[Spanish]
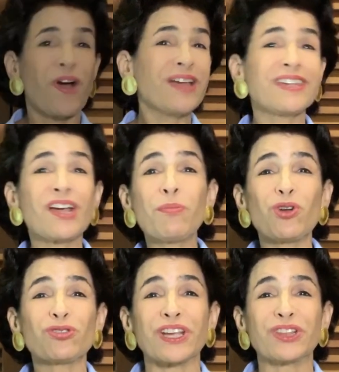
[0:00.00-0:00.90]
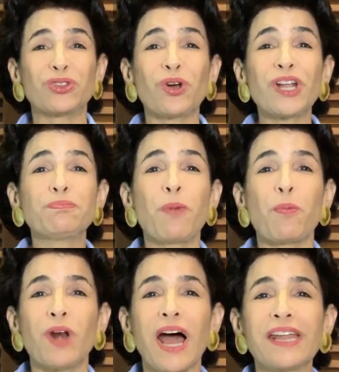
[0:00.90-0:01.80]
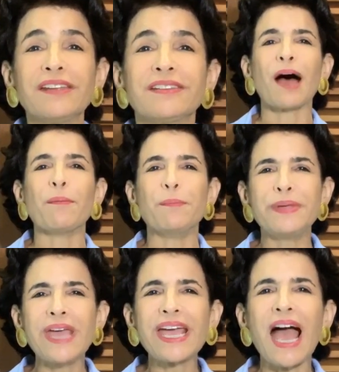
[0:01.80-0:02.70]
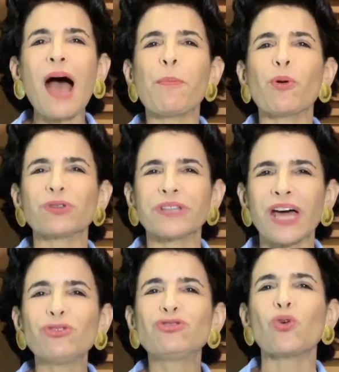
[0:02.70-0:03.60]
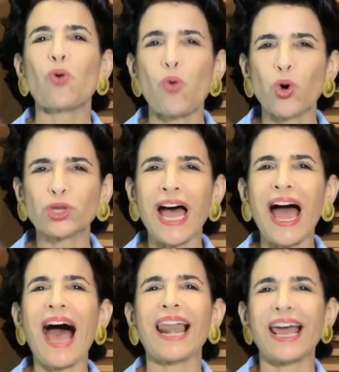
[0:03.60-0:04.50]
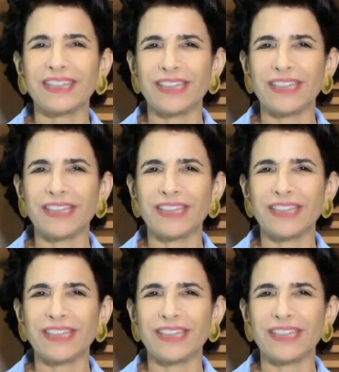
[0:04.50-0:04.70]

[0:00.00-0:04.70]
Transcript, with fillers: Fue así como los sectores populares también aportaron su cuota a la